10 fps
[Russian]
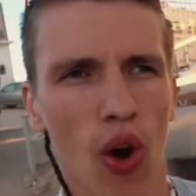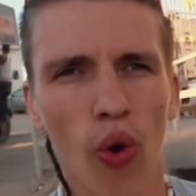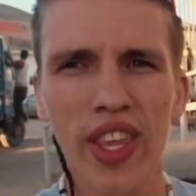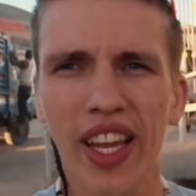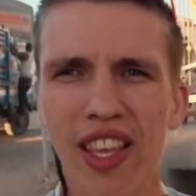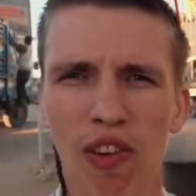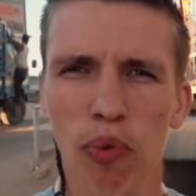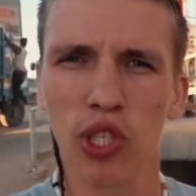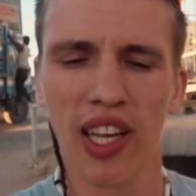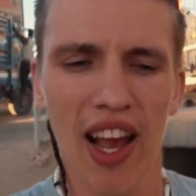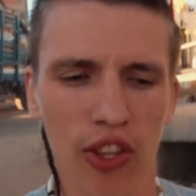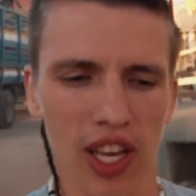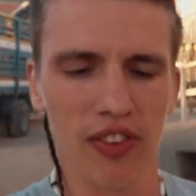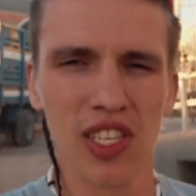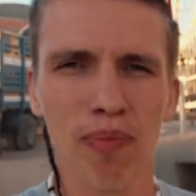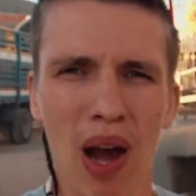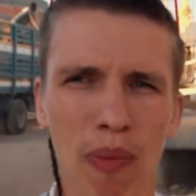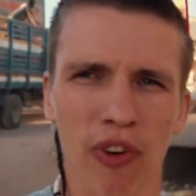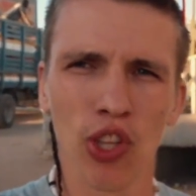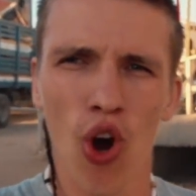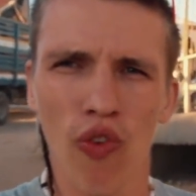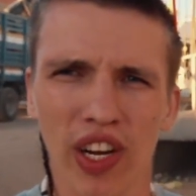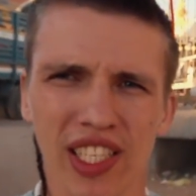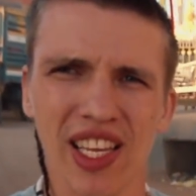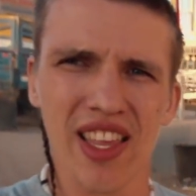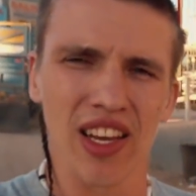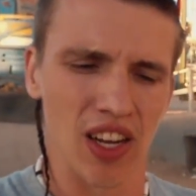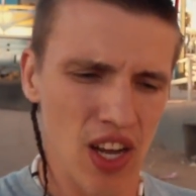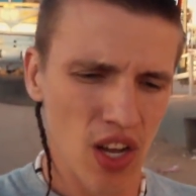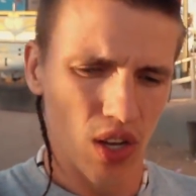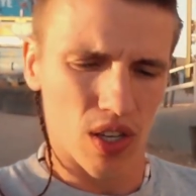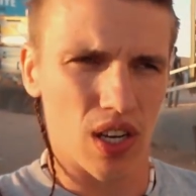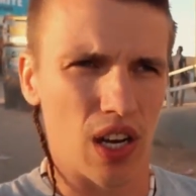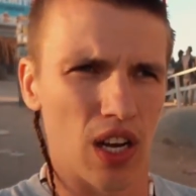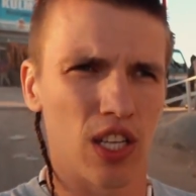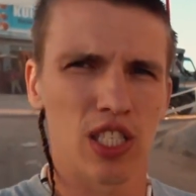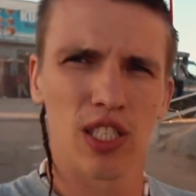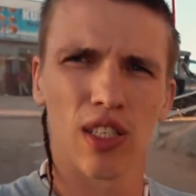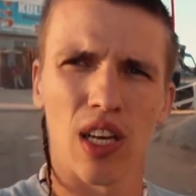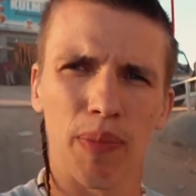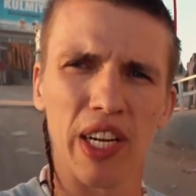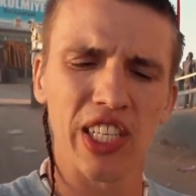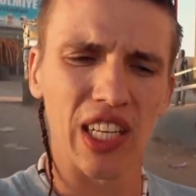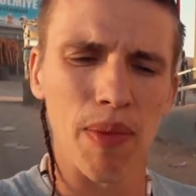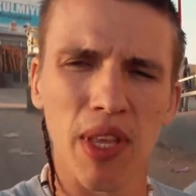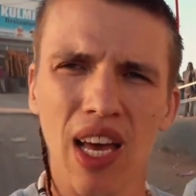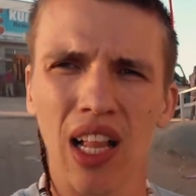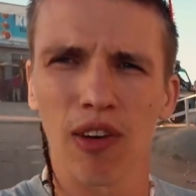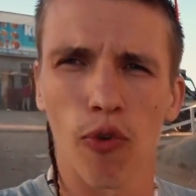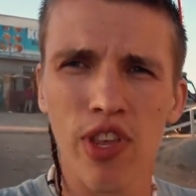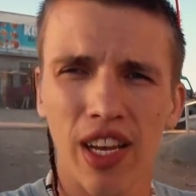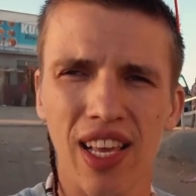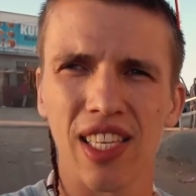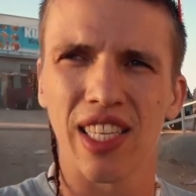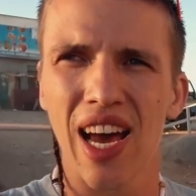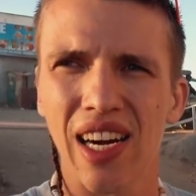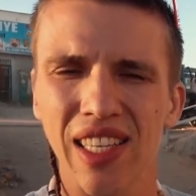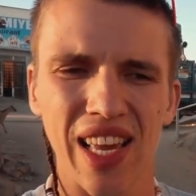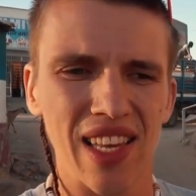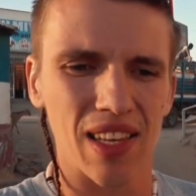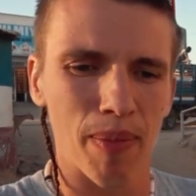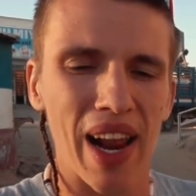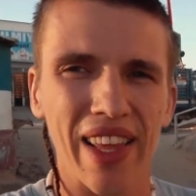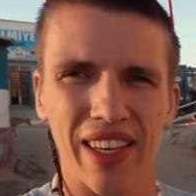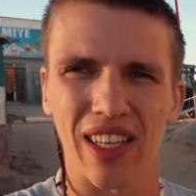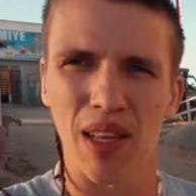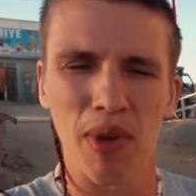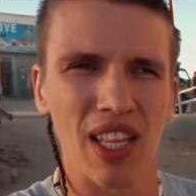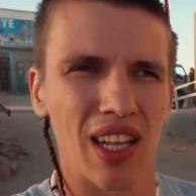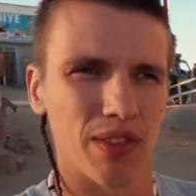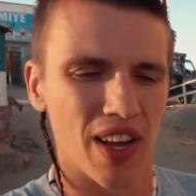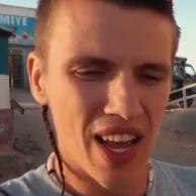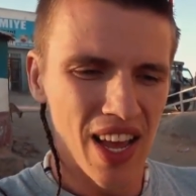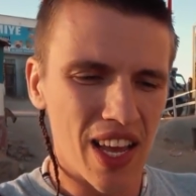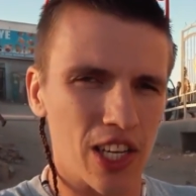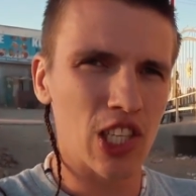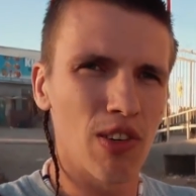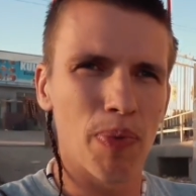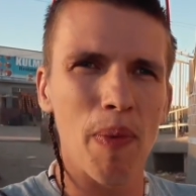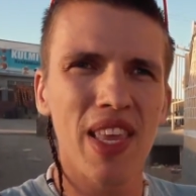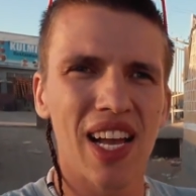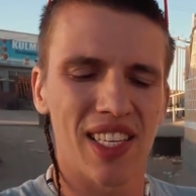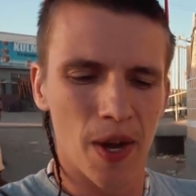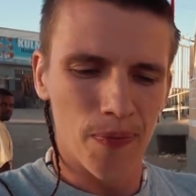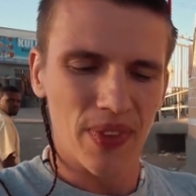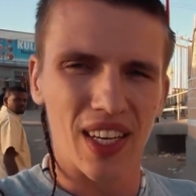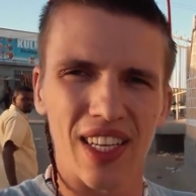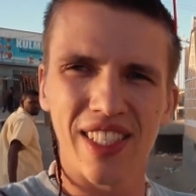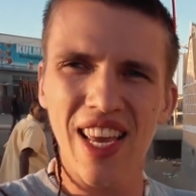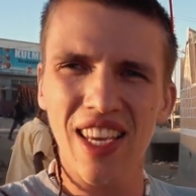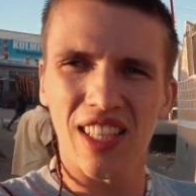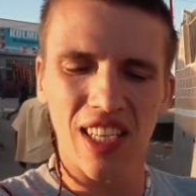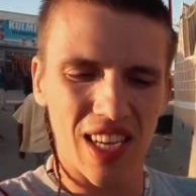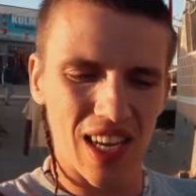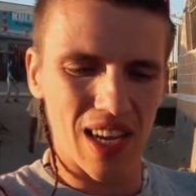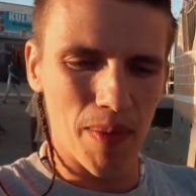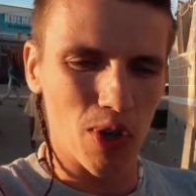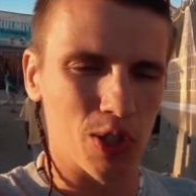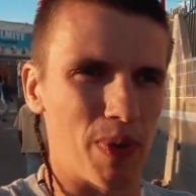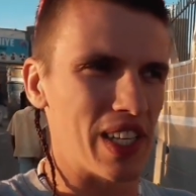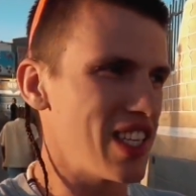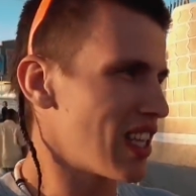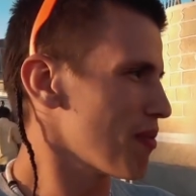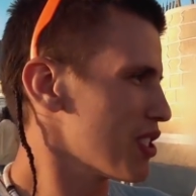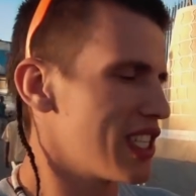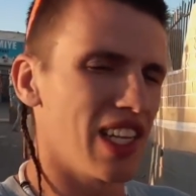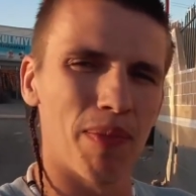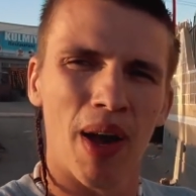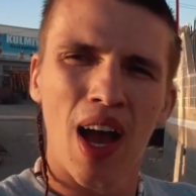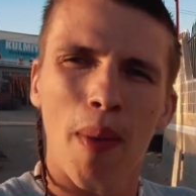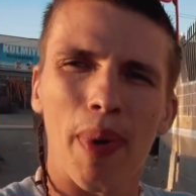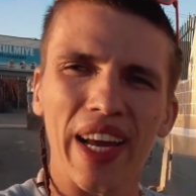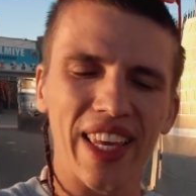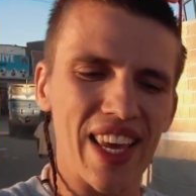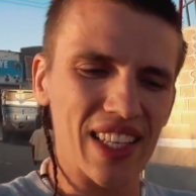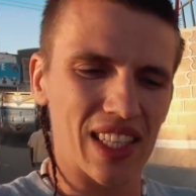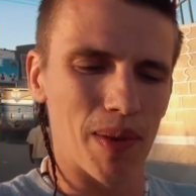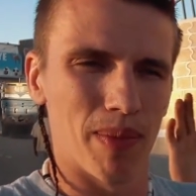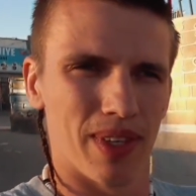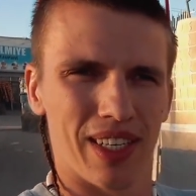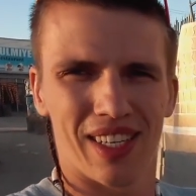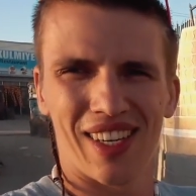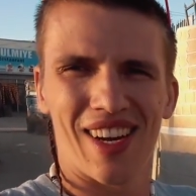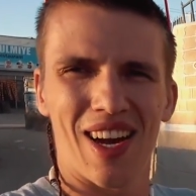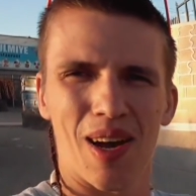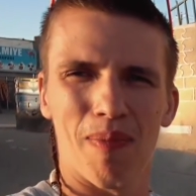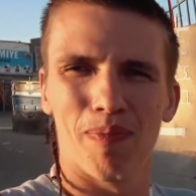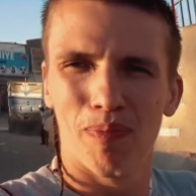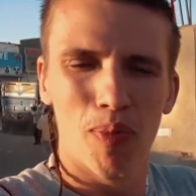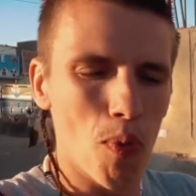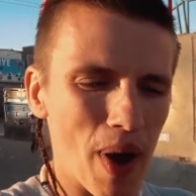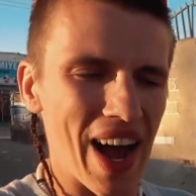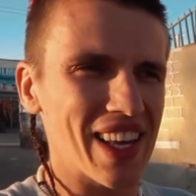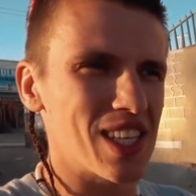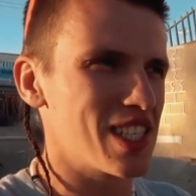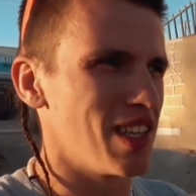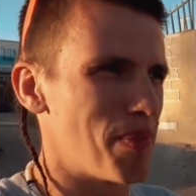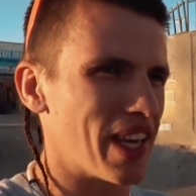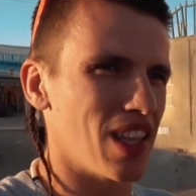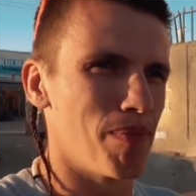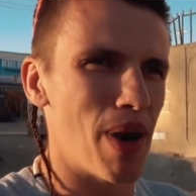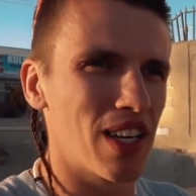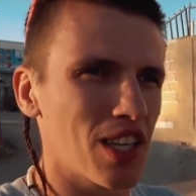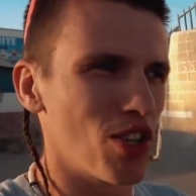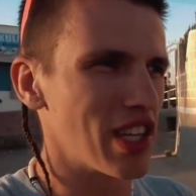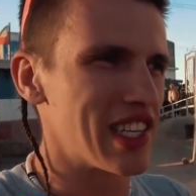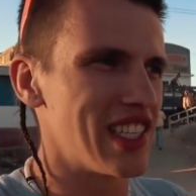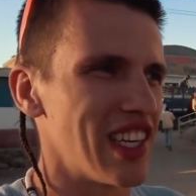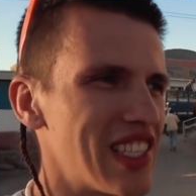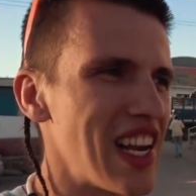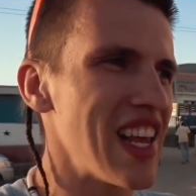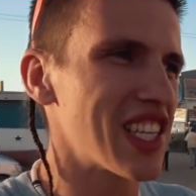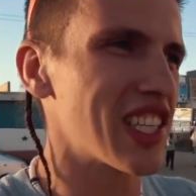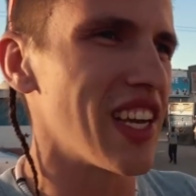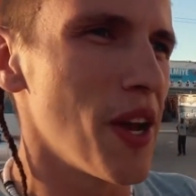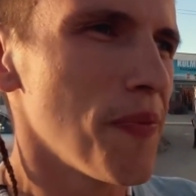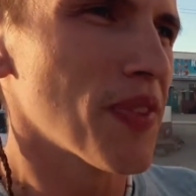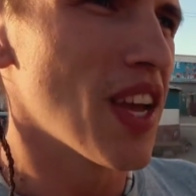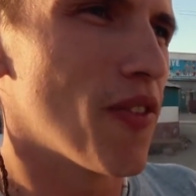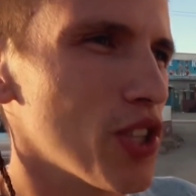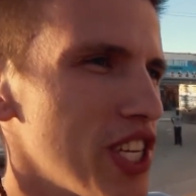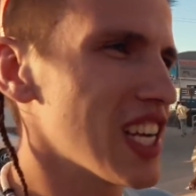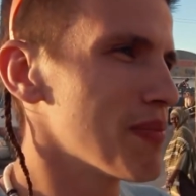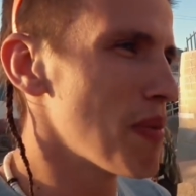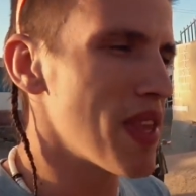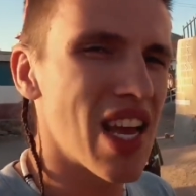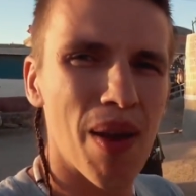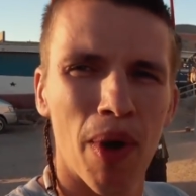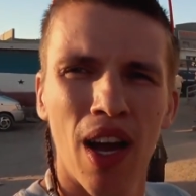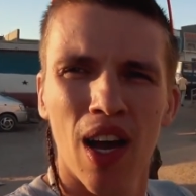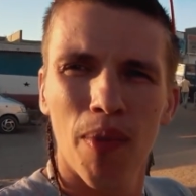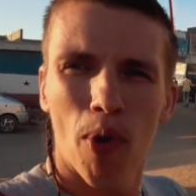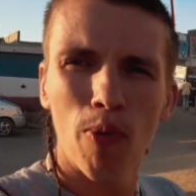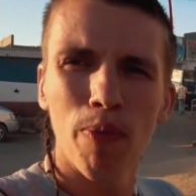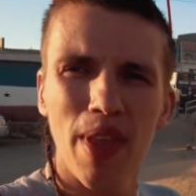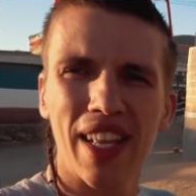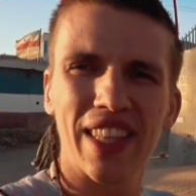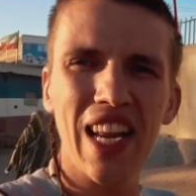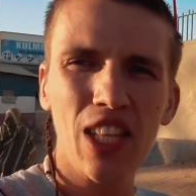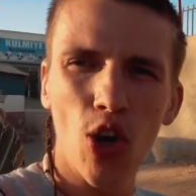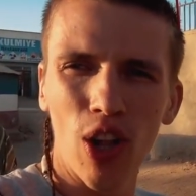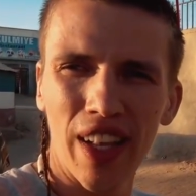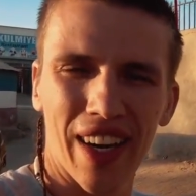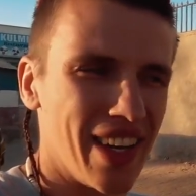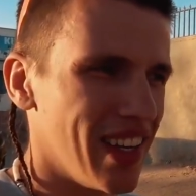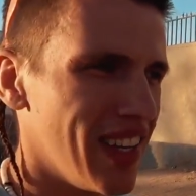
но у них не выпускают, как в Зимбабве, новых денег. Э, с больших номиналов. У них есть старые деньги маленьких номиналов. И чтобы поменять э, деньги, ты можешь прийти там с целым пакетом э, бумаги, с целым пакетом банкнот или с целой тележкой. Вот сейчас мы меняем, пробуем поменять 3 доллара.